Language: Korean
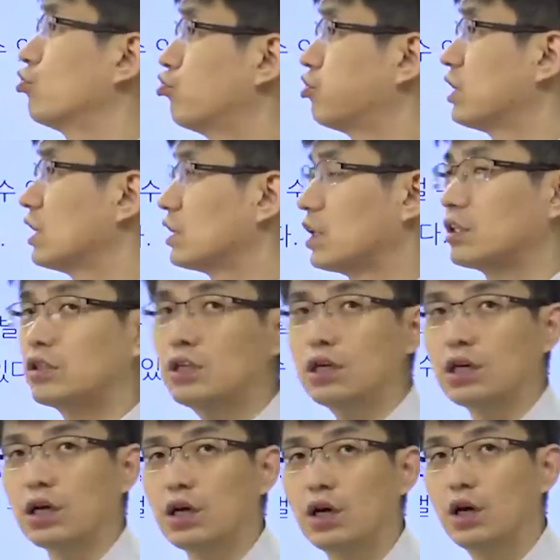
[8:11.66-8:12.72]

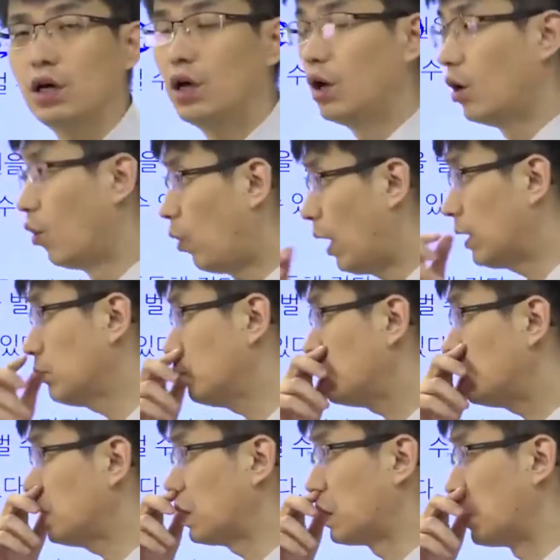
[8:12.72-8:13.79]
투자자들이
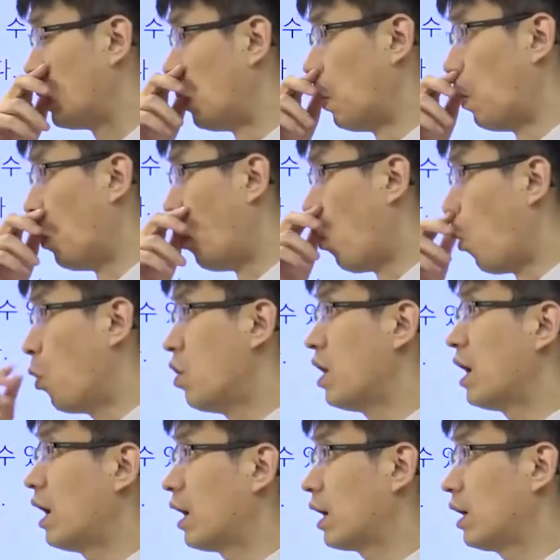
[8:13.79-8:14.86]
환율이
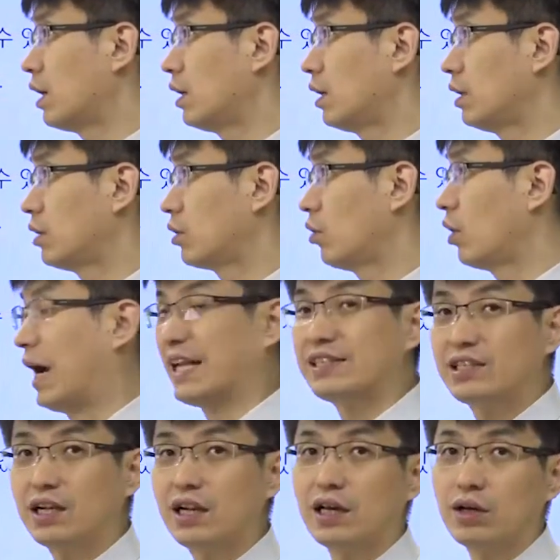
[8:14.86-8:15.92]
올라갈 것
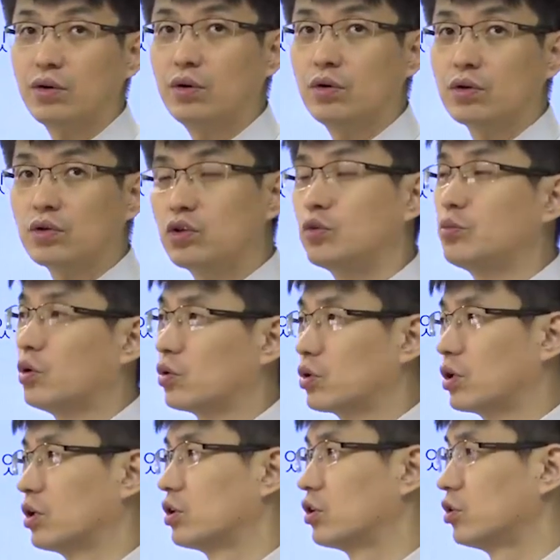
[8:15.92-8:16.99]
같잖아요. 그러면
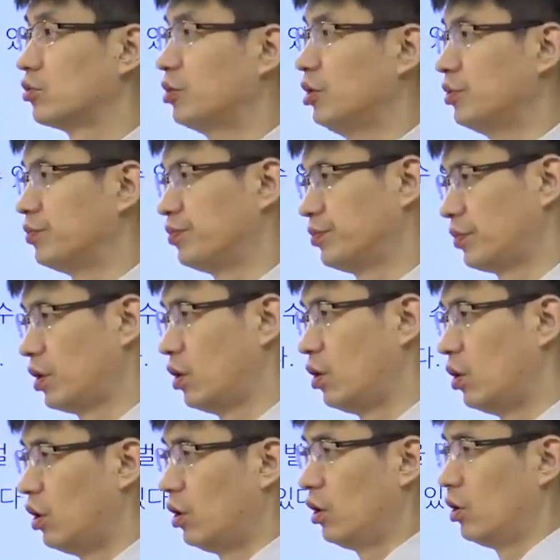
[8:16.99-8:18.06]
어떻게 하냐면
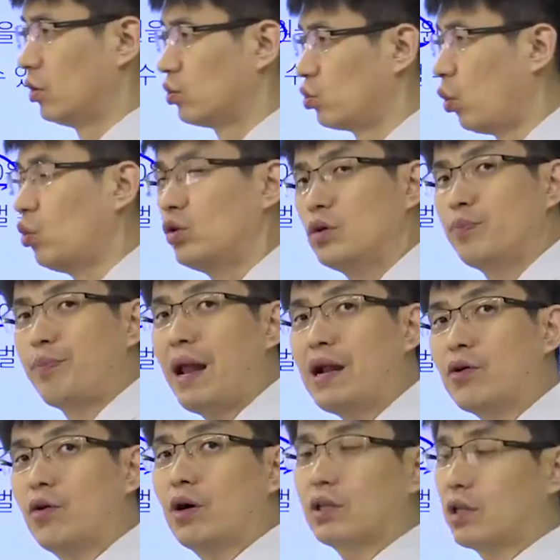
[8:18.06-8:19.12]
돈을 뺄
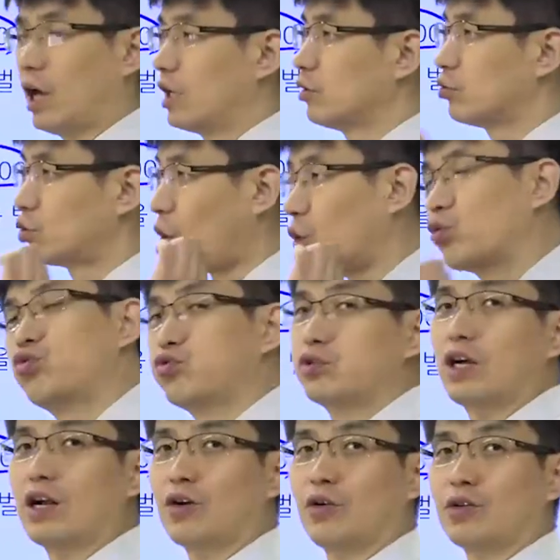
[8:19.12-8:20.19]
것 같아요. 아니면 더
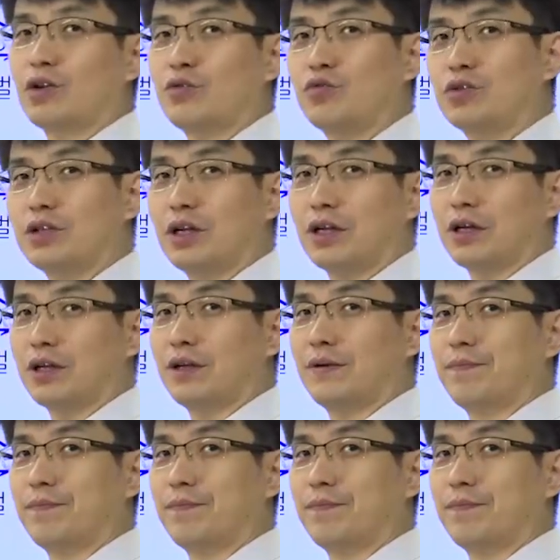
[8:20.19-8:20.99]
투자할 것 같아요. 우리나라에.